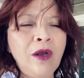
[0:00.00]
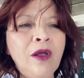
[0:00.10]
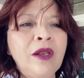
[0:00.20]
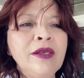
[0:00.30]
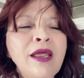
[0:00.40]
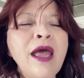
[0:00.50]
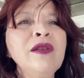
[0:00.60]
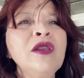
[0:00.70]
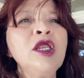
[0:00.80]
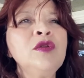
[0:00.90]

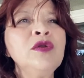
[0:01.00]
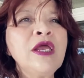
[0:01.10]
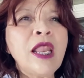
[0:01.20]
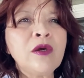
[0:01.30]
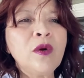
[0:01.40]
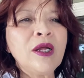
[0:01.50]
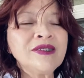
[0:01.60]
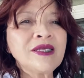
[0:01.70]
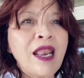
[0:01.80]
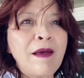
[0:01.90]
Dan itu dia lakukan
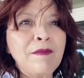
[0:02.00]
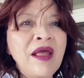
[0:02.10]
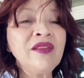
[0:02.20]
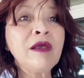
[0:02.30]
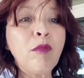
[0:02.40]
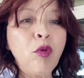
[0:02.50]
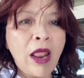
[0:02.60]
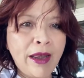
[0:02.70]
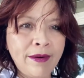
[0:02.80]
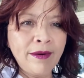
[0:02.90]
selama tiga
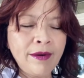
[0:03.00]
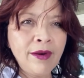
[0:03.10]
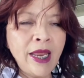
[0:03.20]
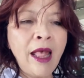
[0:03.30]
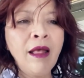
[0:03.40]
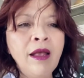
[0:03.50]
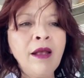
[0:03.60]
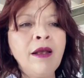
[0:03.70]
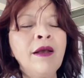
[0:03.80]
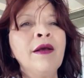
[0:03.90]
bulan ya.
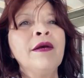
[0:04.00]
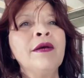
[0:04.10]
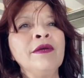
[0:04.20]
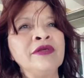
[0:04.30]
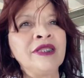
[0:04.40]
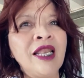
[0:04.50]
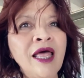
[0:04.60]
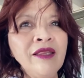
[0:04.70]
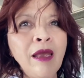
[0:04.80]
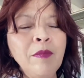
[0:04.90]

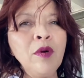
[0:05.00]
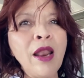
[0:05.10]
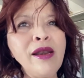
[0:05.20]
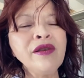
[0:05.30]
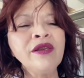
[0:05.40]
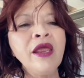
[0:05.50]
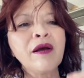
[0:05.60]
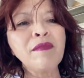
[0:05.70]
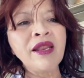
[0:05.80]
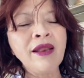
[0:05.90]
Setelah tiga bulan dia
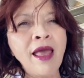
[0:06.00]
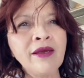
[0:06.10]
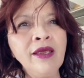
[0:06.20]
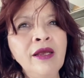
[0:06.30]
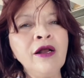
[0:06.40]
kembali lagi ke